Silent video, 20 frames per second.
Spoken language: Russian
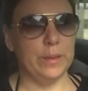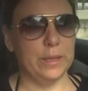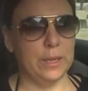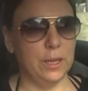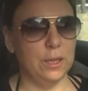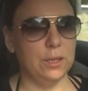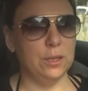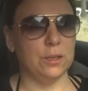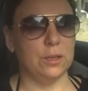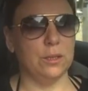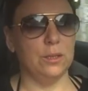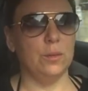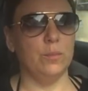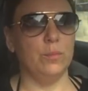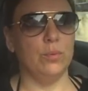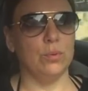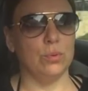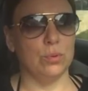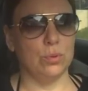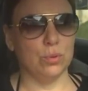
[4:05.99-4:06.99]
пакетик и на
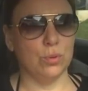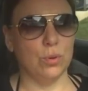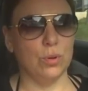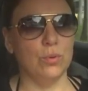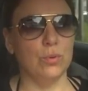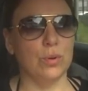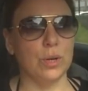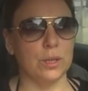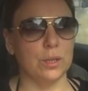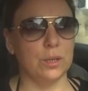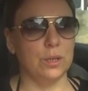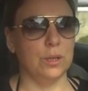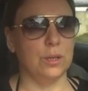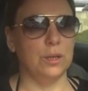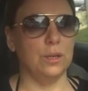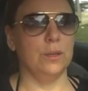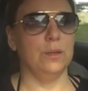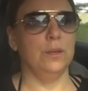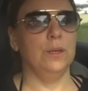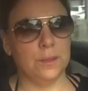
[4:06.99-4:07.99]
полочку
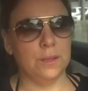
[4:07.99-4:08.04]
аккуратненько.